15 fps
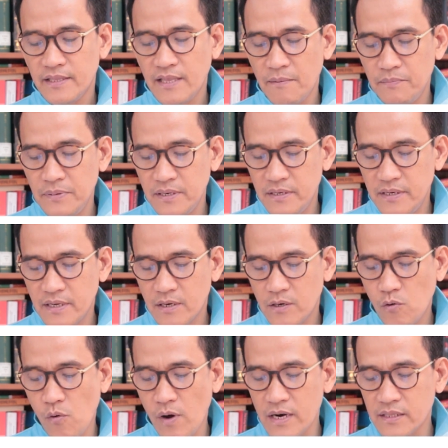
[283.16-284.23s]
tapi di
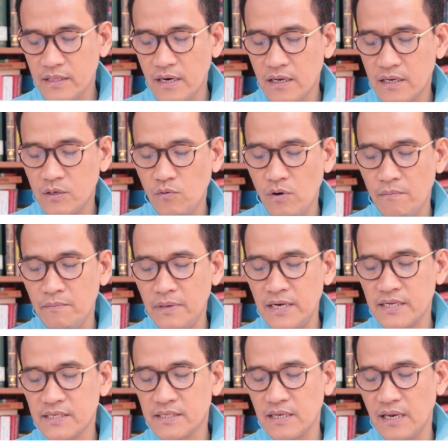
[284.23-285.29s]
kuartal kedua
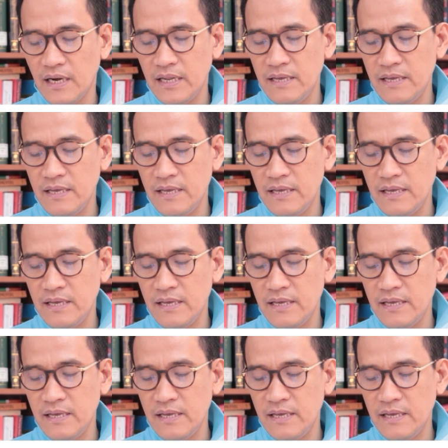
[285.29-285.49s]
minus